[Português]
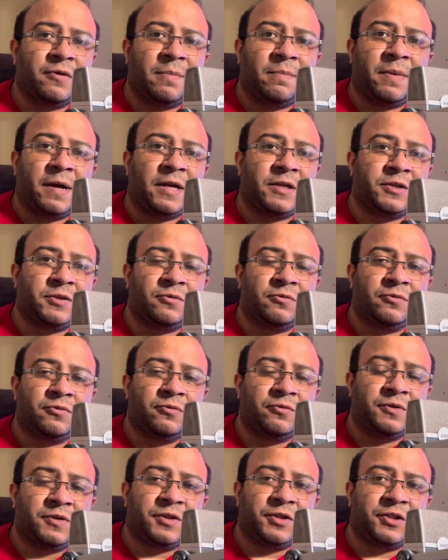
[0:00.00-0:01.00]
a parte do,
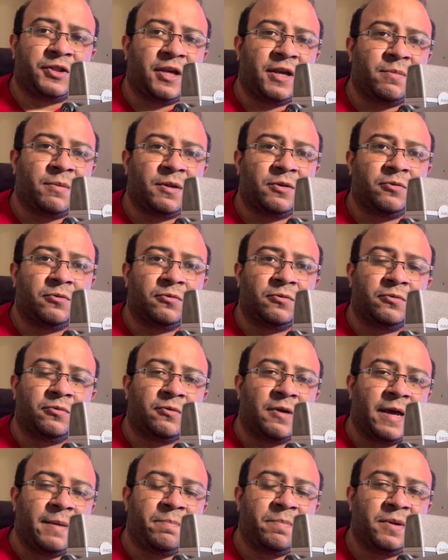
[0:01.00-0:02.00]
do sistema, do,
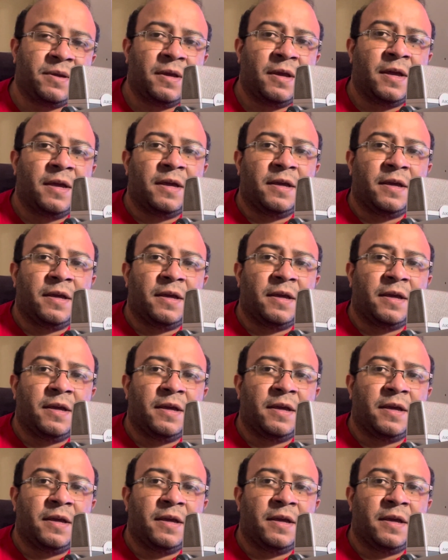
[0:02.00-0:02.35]
do app,